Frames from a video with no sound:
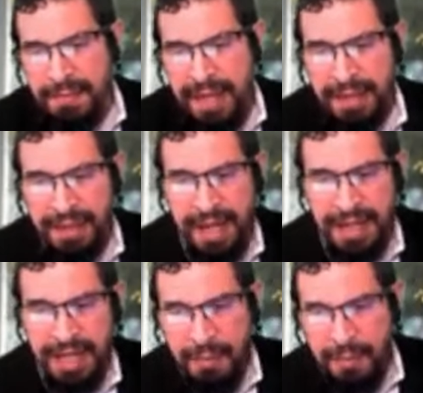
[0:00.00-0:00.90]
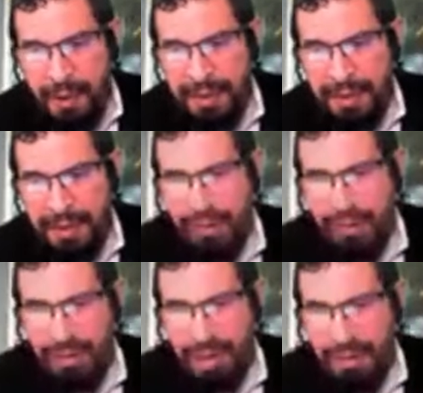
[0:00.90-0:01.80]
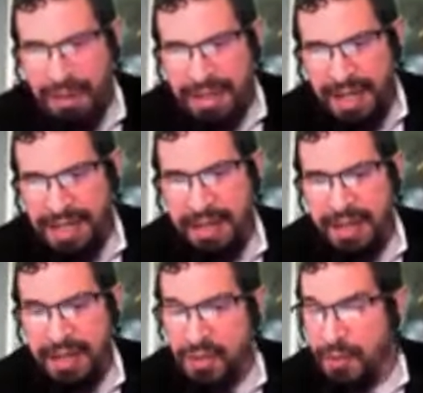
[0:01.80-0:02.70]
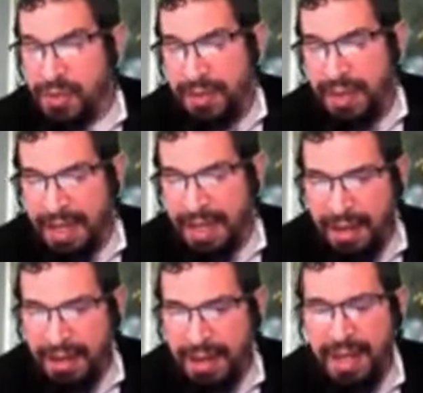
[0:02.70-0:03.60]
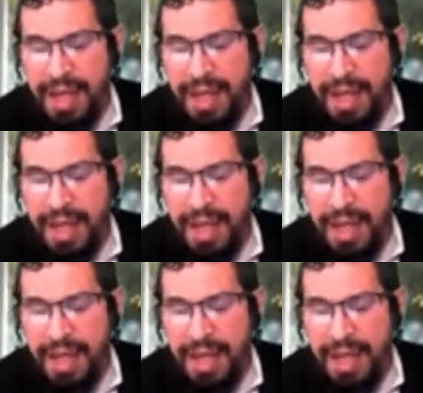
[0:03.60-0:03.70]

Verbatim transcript: mientras que un pobre que dona más allá de sus posibilidades